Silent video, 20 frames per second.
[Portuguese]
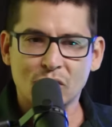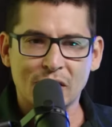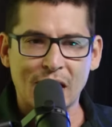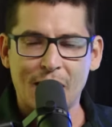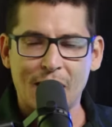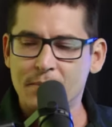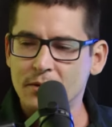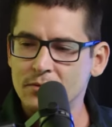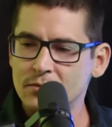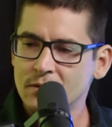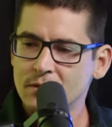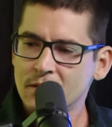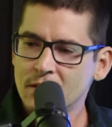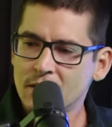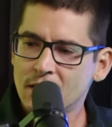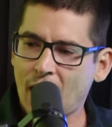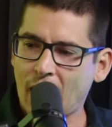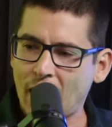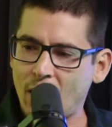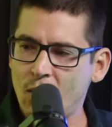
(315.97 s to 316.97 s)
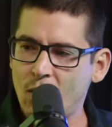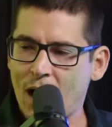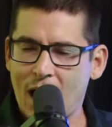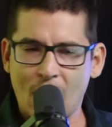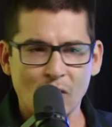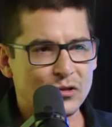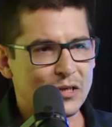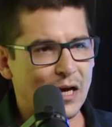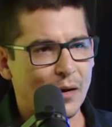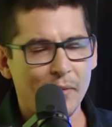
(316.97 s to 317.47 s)
sábado,
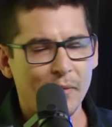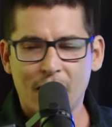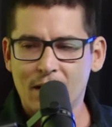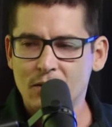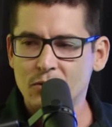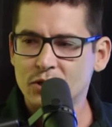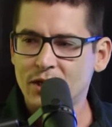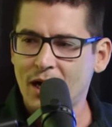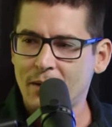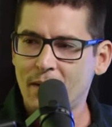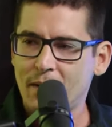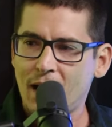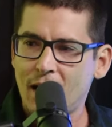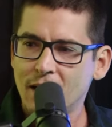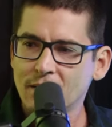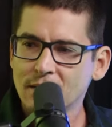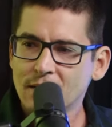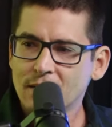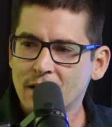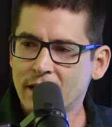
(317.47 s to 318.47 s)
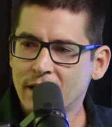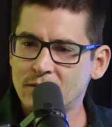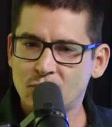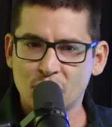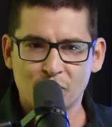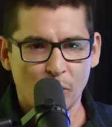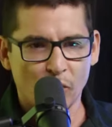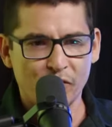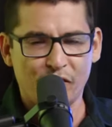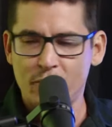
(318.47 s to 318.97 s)
honrar o, sabá, o Shabá,
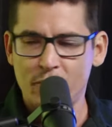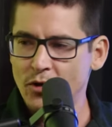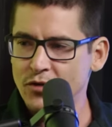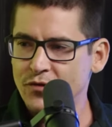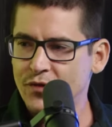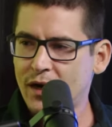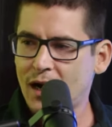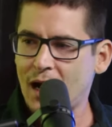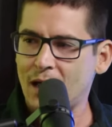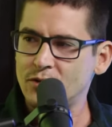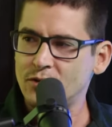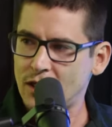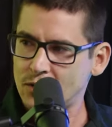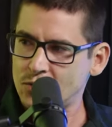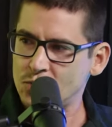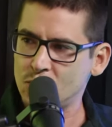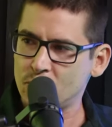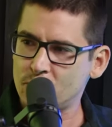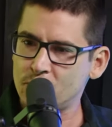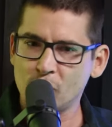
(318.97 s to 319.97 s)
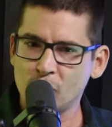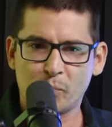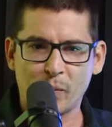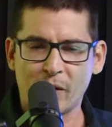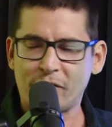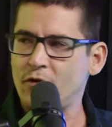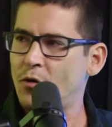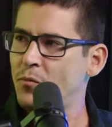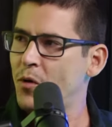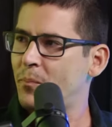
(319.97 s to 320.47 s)
isso foi modificado, Jesus não, não
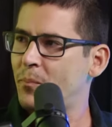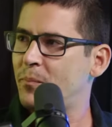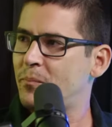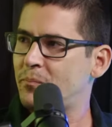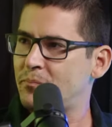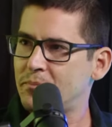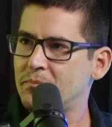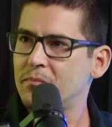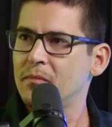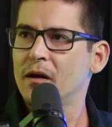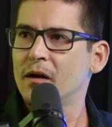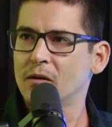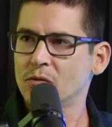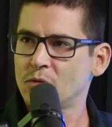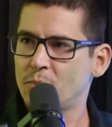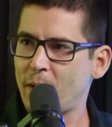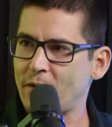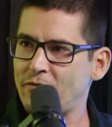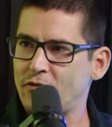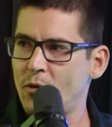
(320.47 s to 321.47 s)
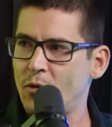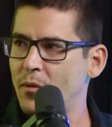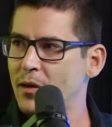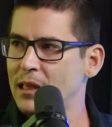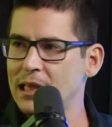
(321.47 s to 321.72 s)
performou, não performou não